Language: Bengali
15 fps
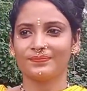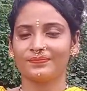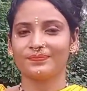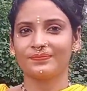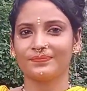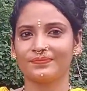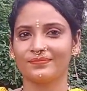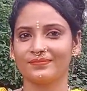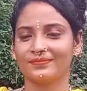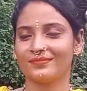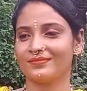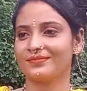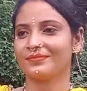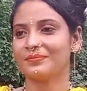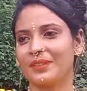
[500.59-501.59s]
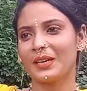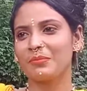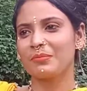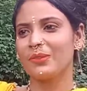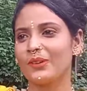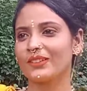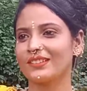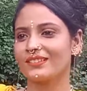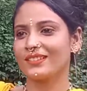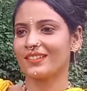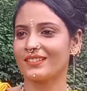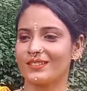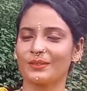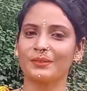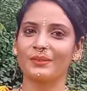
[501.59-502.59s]
করতে আপনার কি
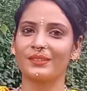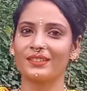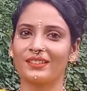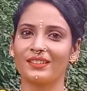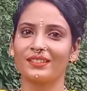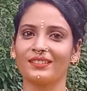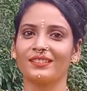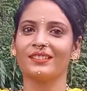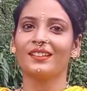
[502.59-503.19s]
প্রেম করে হ্যাঁ,